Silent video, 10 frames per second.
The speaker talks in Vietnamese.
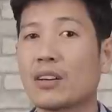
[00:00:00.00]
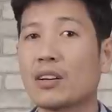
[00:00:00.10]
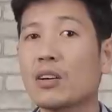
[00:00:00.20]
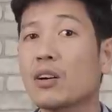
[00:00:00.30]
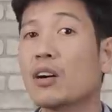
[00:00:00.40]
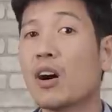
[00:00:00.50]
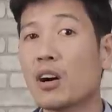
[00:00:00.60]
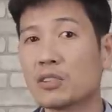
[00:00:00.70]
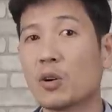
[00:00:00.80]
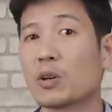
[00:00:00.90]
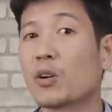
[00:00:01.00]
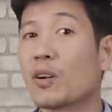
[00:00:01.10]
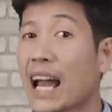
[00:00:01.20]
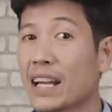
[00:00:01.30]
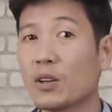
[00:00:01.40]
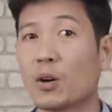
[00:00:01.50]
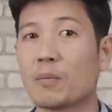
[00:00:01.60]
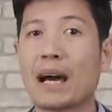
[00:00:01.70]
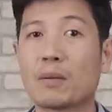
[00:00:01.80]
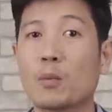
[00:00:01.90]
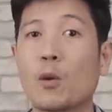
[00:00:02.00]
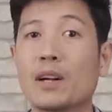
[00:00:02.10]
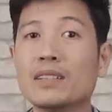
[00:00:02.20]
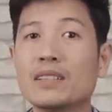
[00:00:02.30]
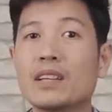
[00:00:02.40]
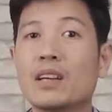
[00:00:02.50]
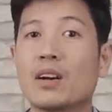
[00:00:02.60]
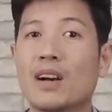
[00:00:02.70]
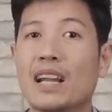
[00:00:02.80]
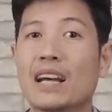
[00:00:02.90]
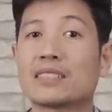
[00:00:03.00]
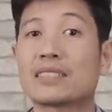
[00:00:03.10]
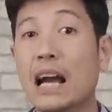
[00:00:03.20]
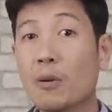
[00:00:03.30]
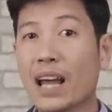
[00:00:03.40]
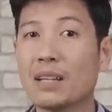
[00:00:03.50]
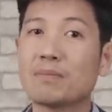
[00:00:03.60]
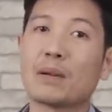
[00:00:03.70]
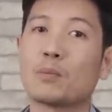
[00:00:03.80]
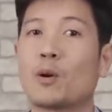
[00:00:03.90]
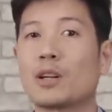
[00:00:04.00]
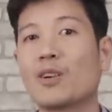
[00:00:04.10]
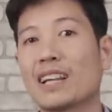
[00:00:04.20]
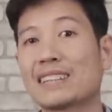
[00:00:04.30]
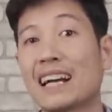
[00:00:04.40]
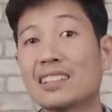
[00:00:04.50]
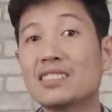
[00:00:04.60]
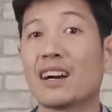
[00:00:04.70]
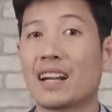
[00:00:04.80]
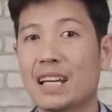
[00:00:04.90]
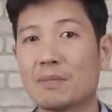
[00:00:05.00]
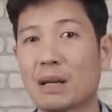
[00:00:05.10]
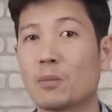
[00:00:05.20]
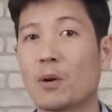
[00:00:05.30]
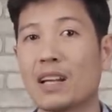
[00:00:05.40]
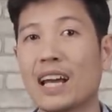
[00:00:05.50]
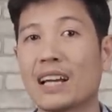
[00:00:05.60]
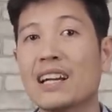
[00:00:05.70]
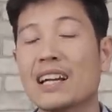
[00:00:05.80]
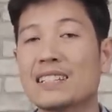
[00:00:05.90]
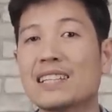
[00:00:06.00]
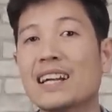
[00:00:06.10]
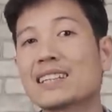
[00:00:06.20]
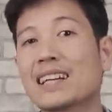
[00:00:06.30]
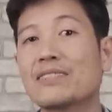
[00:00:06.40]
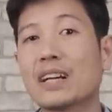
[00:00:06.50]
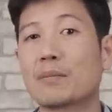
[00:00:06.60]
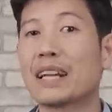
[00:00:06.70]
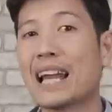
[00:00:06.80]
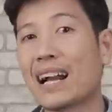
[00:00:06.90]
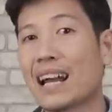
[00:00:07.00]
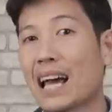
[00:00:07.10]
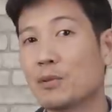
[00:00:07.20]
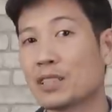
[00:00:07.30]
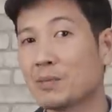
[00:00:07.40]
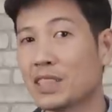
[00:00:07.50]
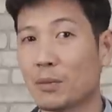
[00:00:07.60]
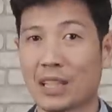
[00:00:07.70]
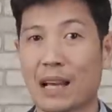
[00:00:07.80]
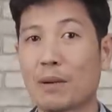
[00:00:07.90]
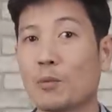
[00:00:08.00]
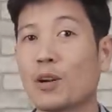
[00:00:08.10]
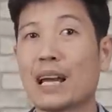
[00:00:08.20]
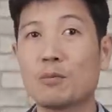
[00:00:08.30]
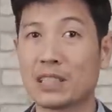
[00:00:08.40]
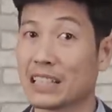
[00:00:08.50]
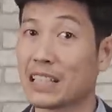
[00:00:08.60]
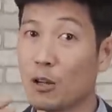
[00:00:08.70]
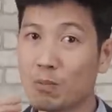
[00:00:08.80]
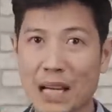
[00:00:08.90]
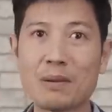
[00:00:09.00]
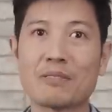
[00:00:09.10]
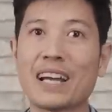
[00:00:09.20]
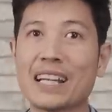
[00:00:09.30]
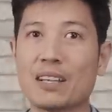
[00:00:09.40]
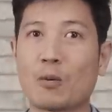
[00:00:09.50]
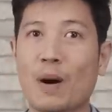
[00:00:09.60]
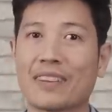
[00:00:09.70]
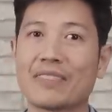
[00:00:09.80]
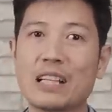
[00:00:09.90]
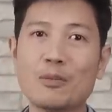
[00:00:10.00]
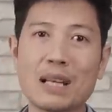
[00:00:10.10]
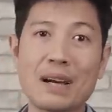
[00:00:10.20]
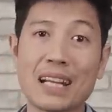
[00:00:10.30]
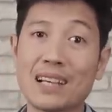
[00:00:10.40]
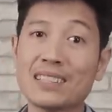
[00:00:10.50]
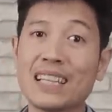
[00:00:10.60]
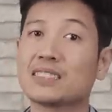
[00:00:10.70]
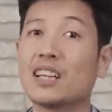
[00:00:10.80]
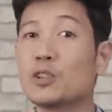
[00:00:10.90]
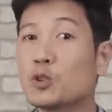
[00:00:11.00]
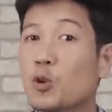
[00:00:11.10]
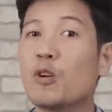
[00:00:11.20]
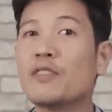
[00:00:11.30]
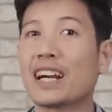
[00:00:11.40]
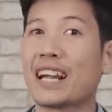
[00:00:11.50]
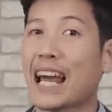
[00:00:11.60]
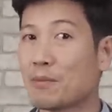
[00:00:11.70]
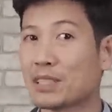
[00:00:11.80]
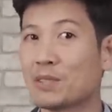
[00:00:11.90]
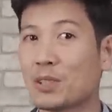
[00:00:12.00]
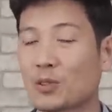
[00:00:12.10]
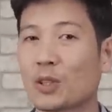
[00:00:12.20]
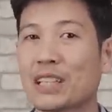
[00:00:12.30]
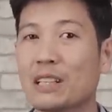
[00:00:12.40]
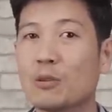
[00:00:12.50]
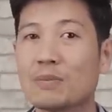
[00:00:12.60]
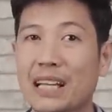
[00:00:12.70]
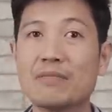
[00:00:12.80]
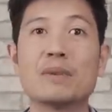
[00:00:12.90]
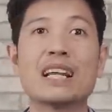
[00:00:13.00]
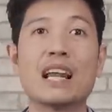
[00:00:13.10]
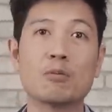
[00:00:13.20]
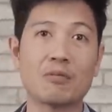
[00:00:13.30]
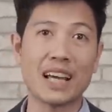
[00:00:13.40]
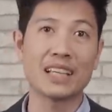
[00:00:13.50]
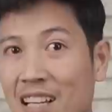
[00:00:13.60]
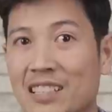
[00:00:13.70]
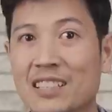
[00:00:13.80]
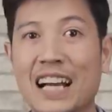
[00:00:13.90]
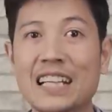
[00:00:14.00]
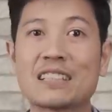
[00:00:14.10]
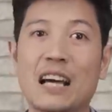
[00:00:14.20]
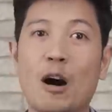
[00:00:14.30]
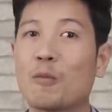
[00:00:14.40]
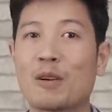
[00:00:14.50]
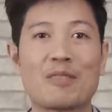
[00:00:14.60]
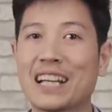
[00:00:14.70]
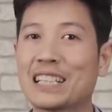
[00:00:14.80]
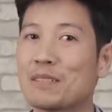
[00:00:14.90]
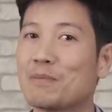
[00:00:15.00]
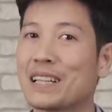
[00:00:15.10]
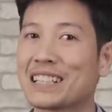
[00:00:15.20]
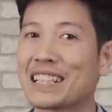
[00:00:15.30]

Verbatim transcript: nó ngon rồi, nó có lãi rồi, bạn muốn gọi là scale lên, bạn muốn gọi là tăng trưởng lên, bạn muốn là nhân cái việc bạn đang lãi 100 triệu một tháng, bạn muốn lãi 1 tỷ thì lúc đấy bạn vay là hiệu quả, vì lúc đấy bạn đã chạy trơn tru với việc là lãi 100 triệu rồi thì lúc đấy mới là lúc vay. Chứ ngay từ đầu mà vay thì mình